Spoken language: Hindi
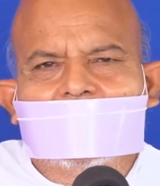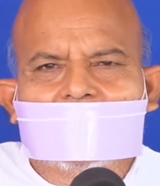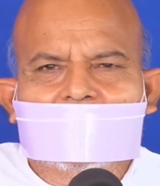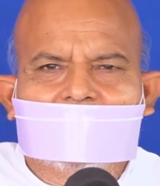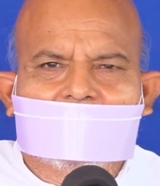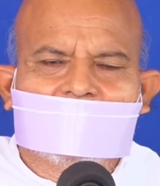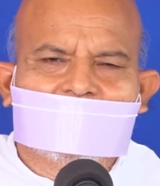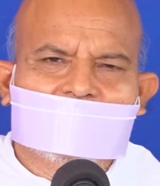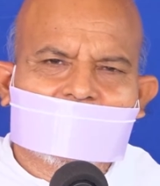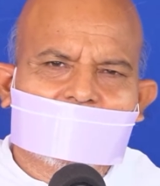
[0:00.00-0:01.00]
करके
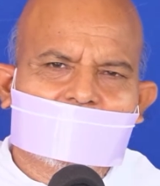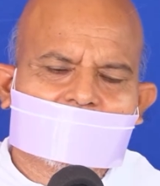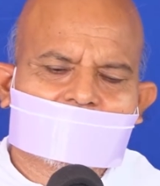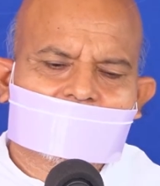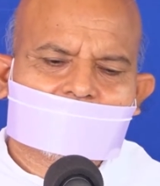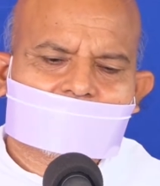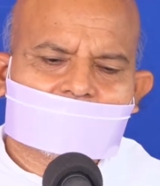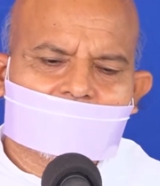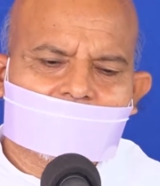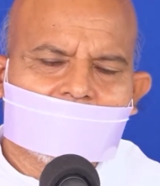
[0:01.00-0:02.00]
जीव
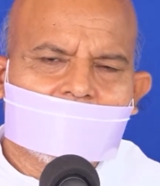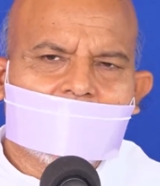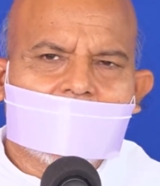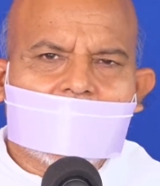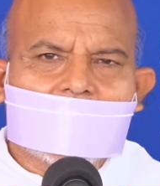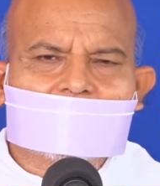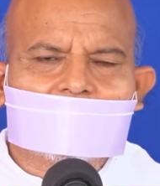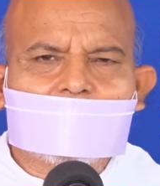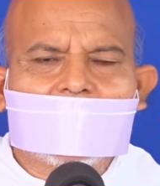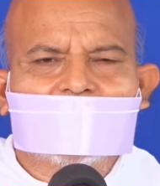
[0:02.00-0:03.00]

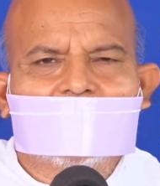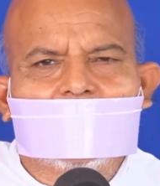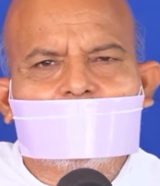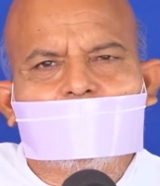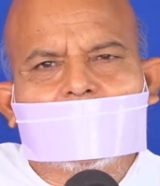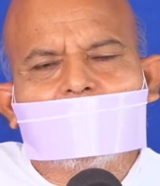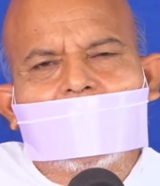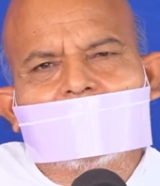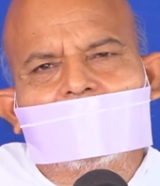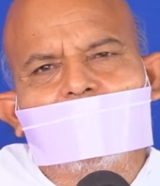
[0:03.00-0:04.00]
आत्मा से
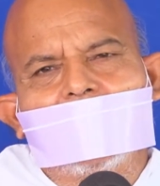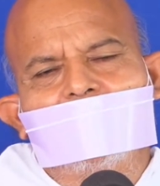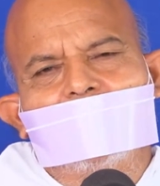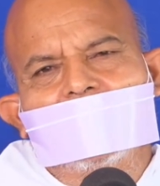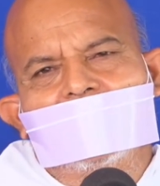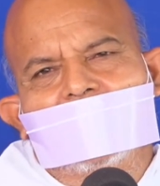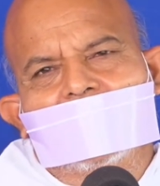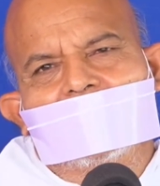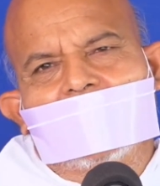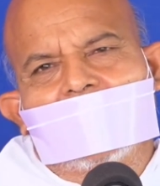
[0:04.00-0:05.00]
परमात्मा बन
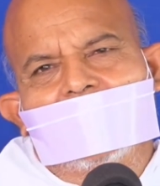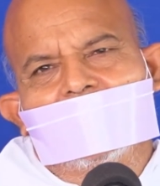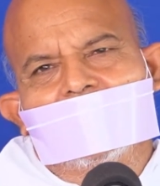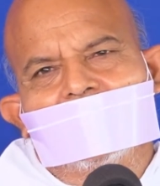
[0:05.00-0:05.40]
सकता है